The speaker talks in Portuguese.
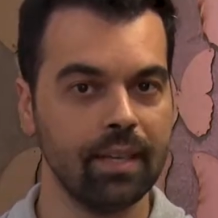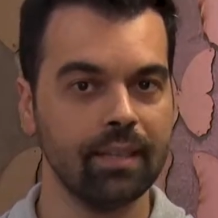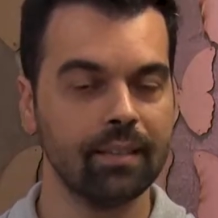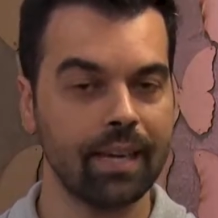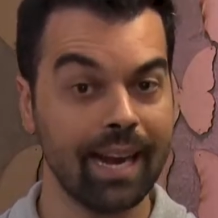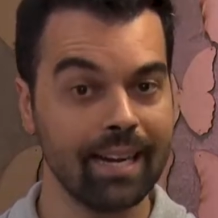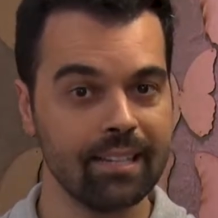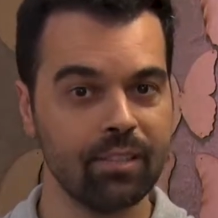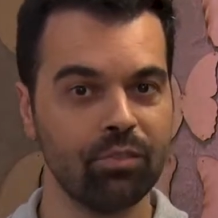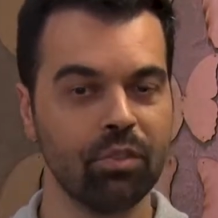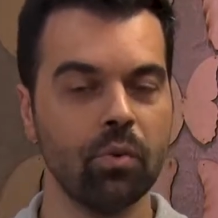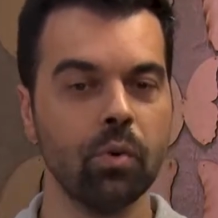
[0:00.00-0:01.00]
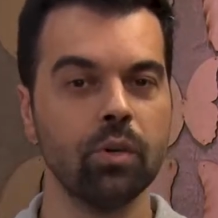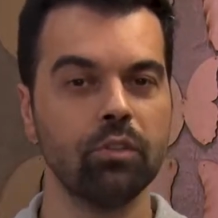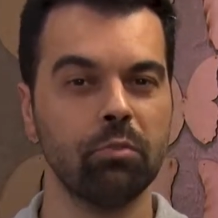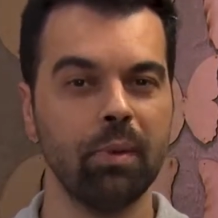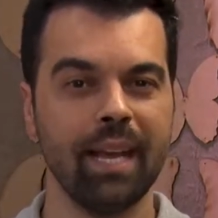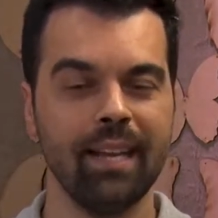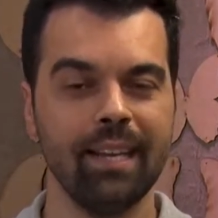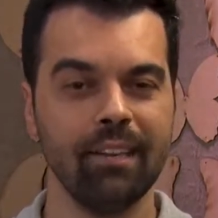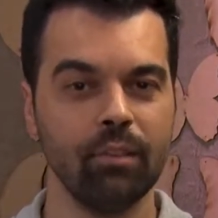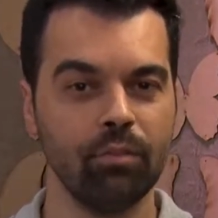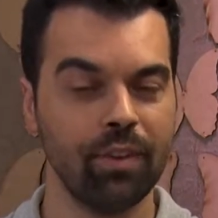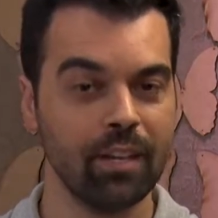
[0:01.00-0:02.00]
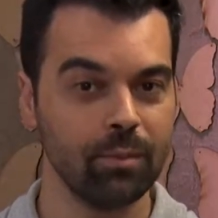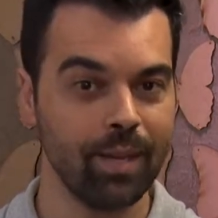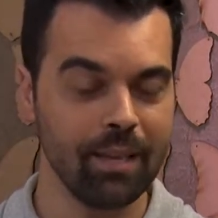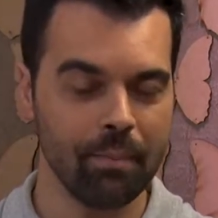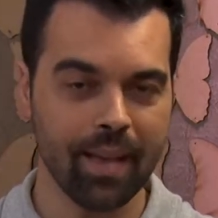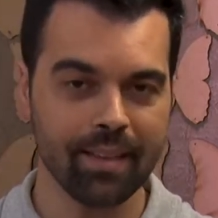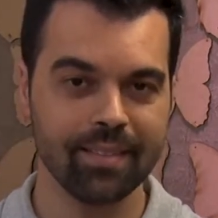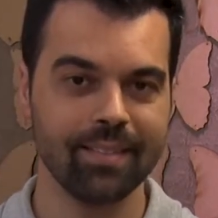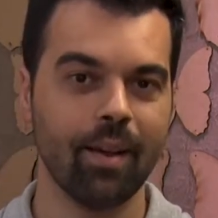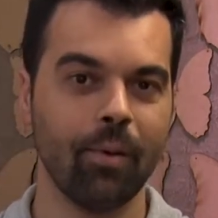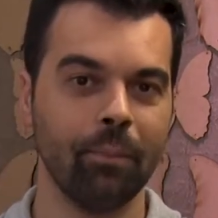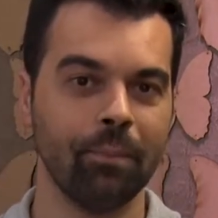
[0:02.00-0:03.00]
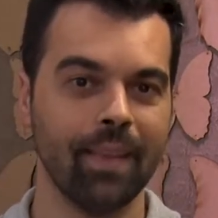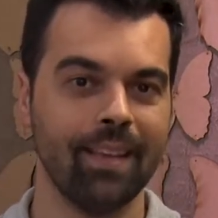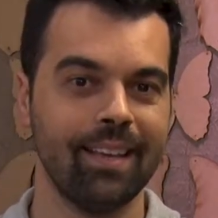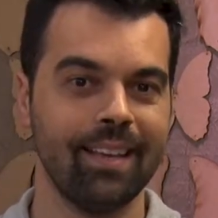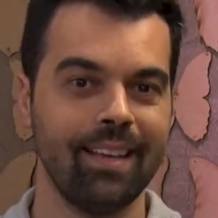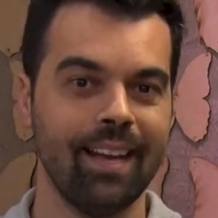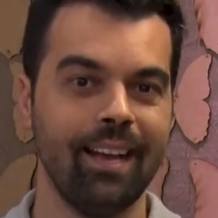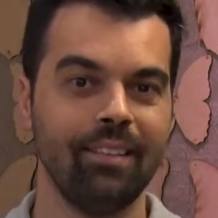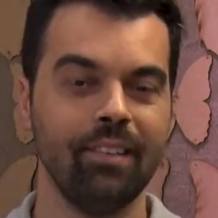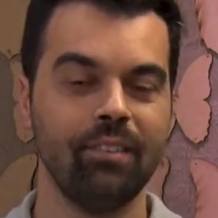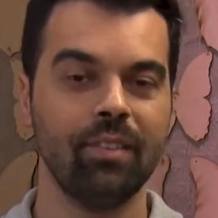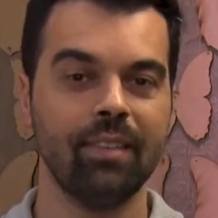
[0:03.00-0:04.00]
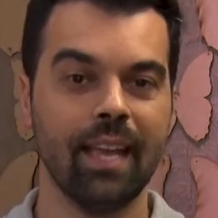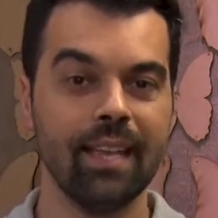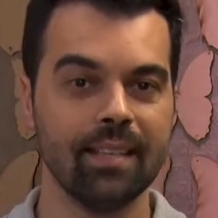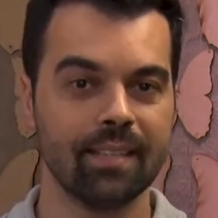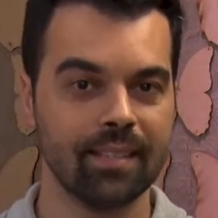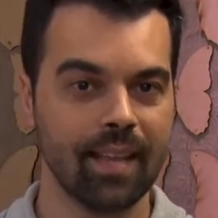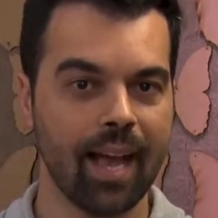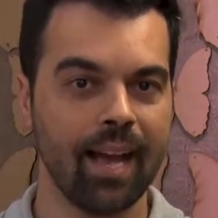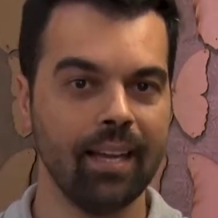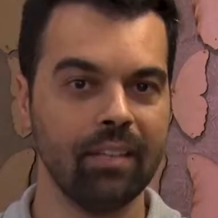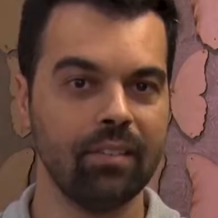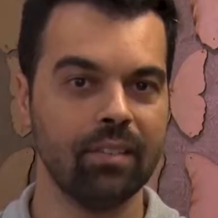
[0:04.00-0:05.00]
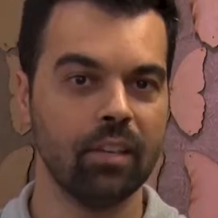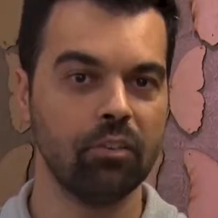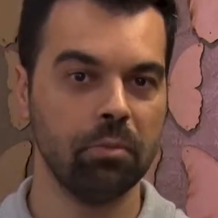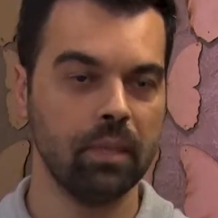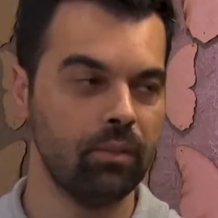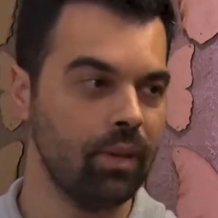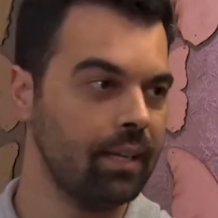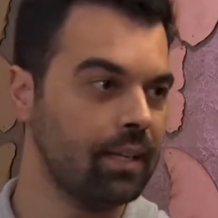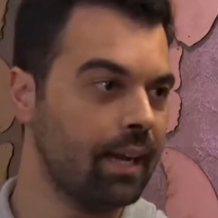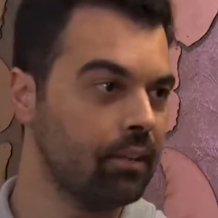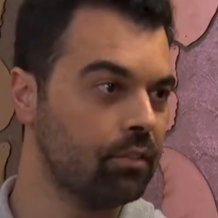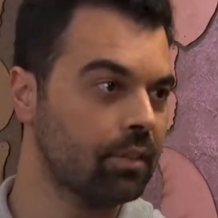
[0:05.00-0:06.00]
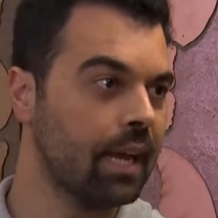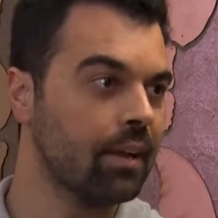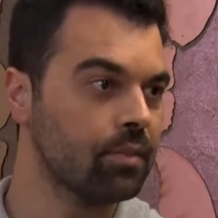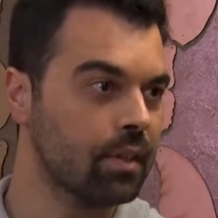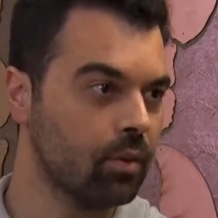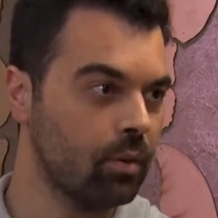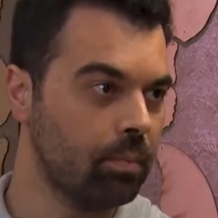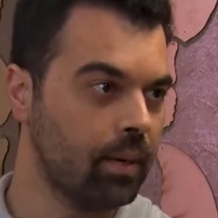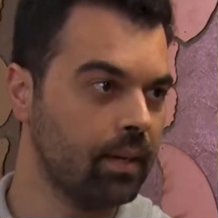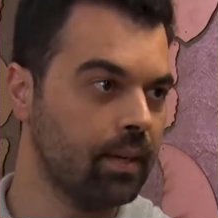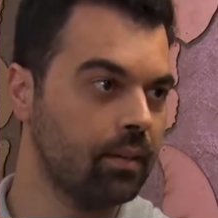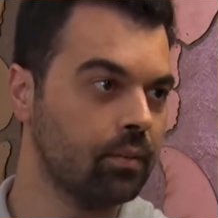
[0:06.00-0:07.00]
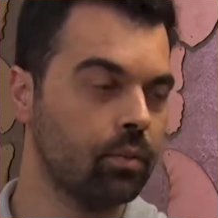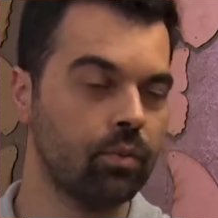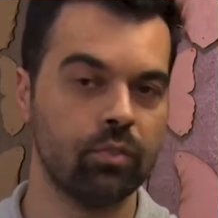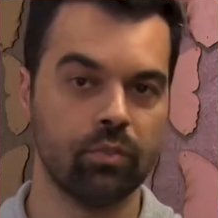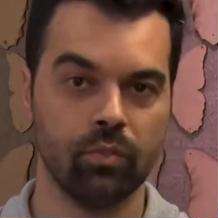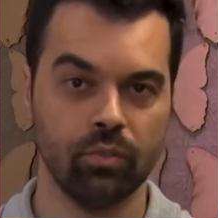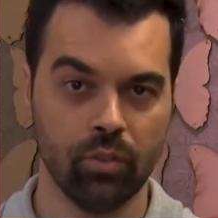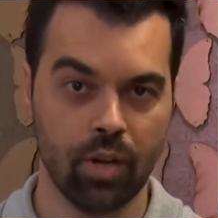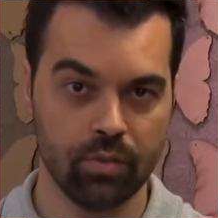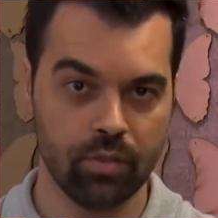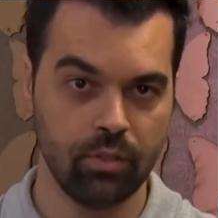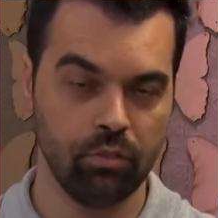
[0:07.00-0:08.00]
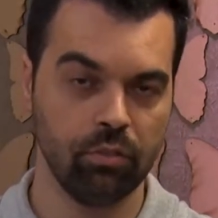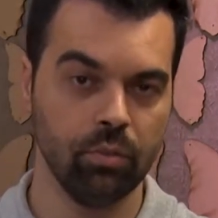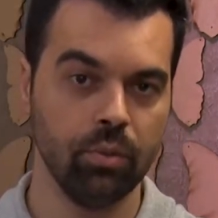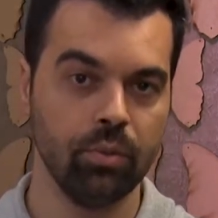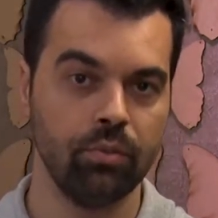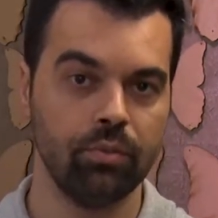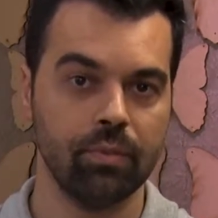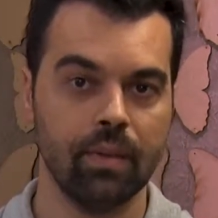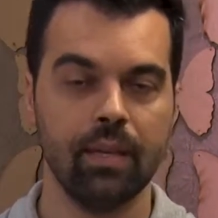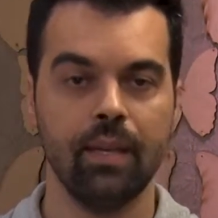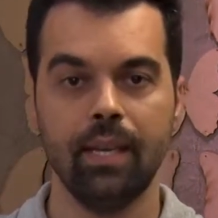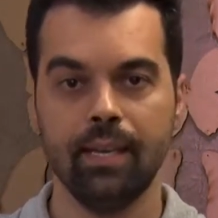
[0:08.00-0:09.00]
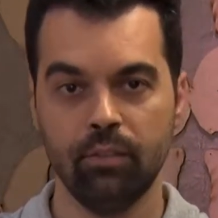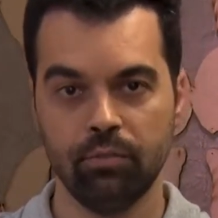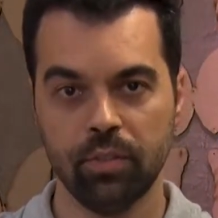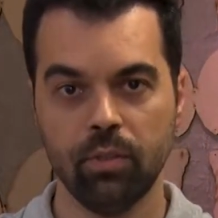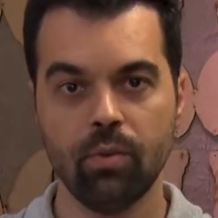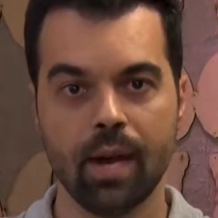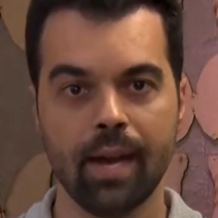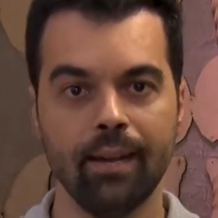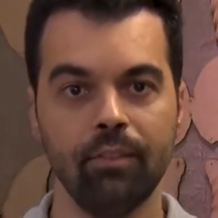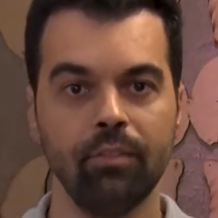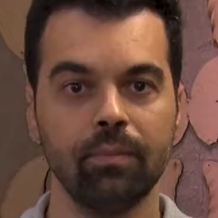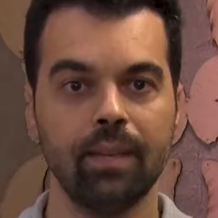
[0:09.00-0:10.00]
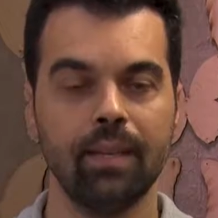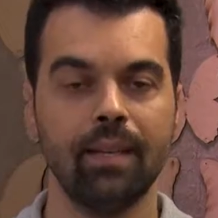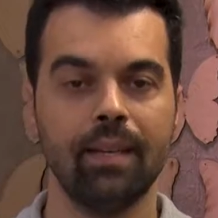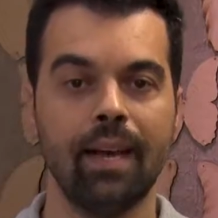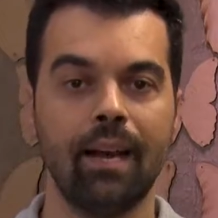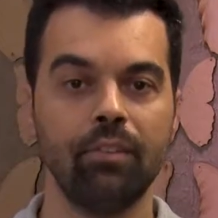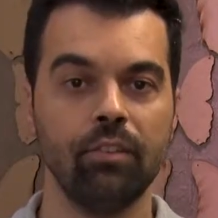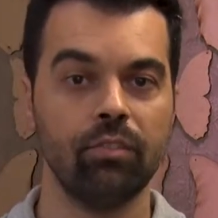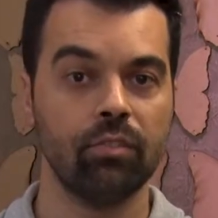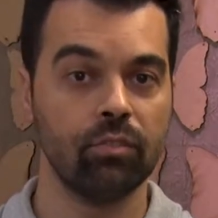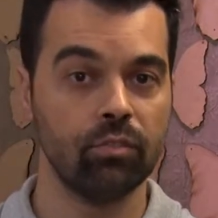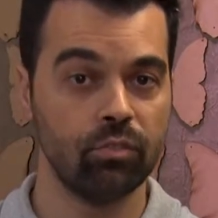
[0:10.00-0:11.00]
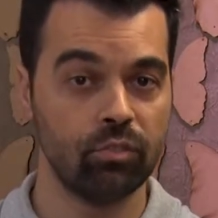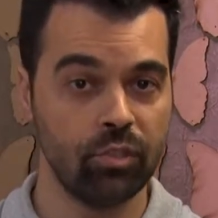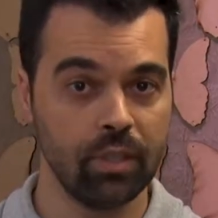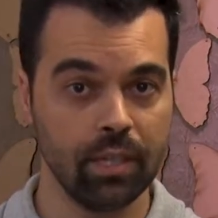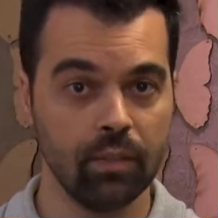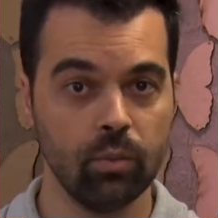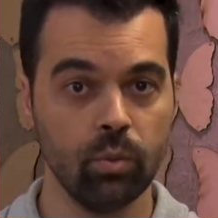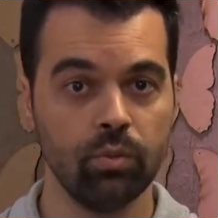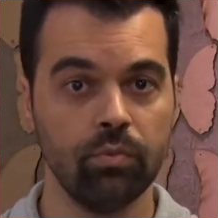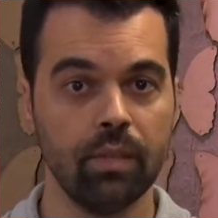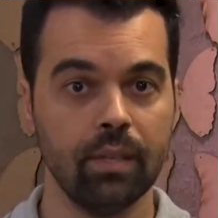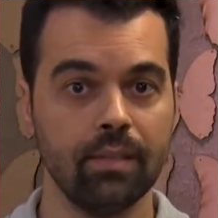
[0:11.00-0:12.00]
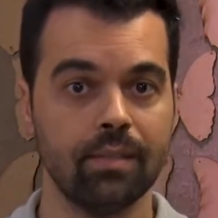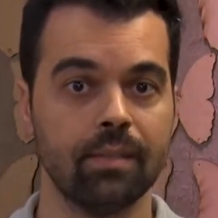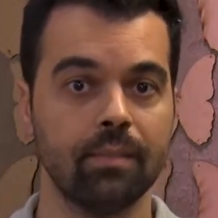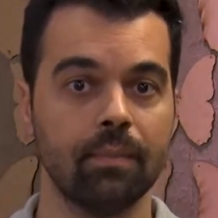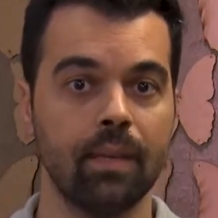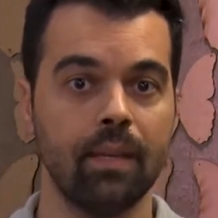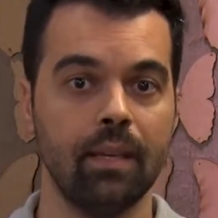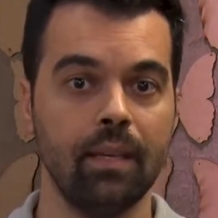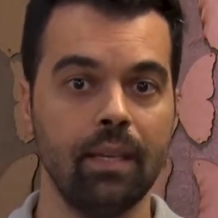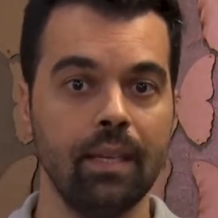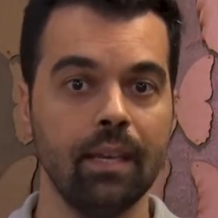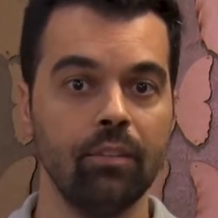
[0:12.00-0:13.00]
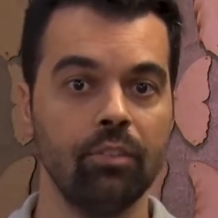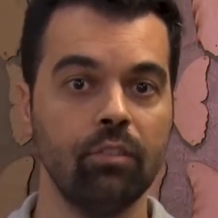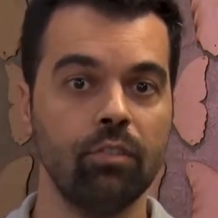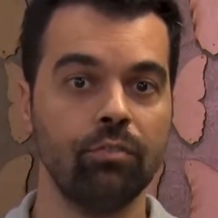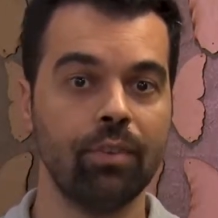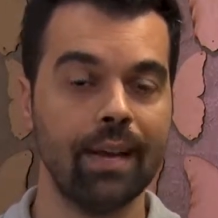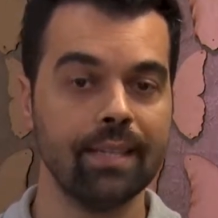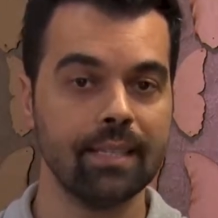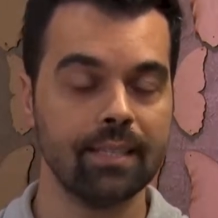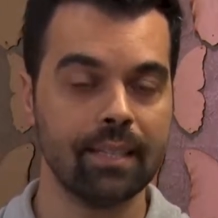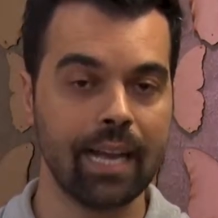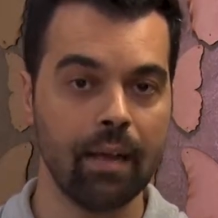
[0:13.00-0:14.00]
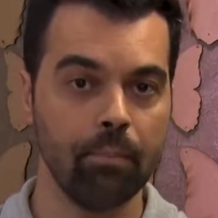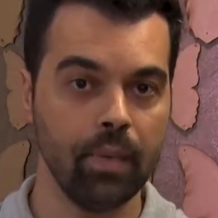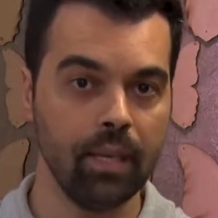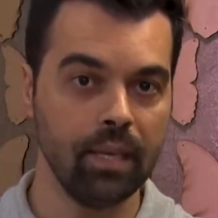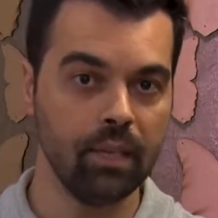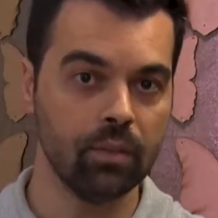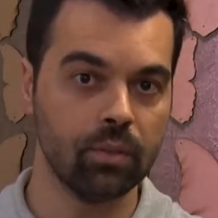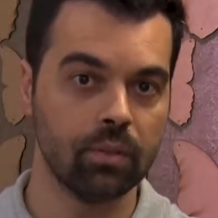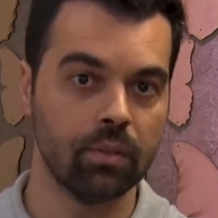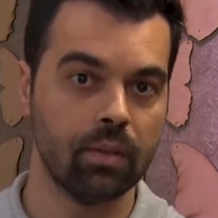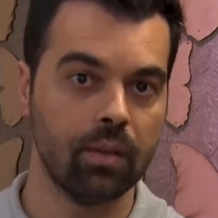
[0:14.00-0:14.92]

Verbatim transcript: entrar nesses cursos, que ali a gente faz uma imersão. A gente tem insights, a espiritualidade está nos acompanhando nos, nos nossos estudos individuais, a gente tira dúvidas e a gente faz esse caminho